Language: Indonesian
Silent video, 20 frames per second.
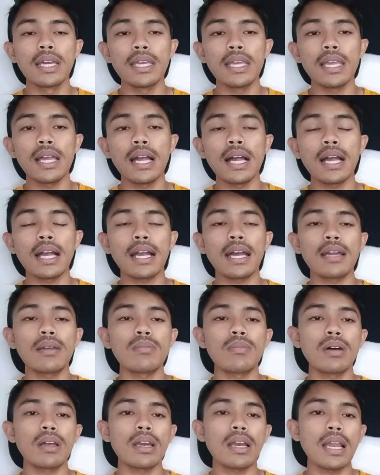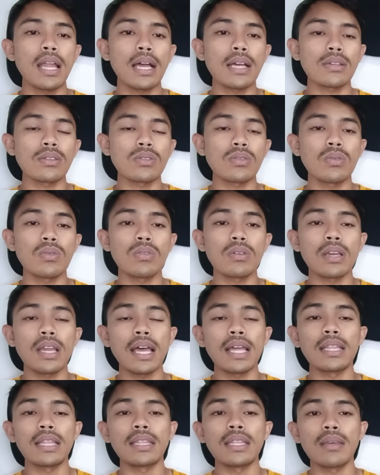yang akan berlangsung
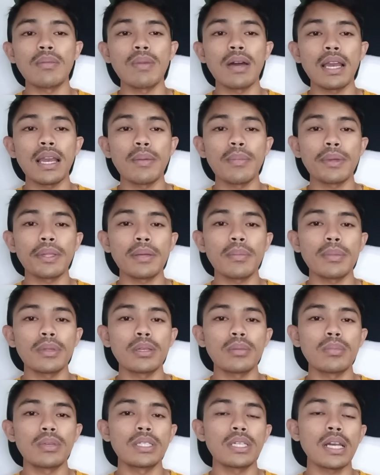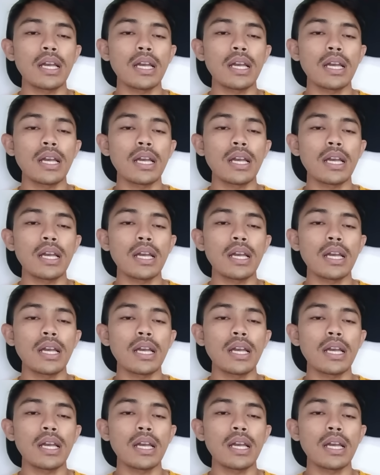nanti malam ya teman-teman.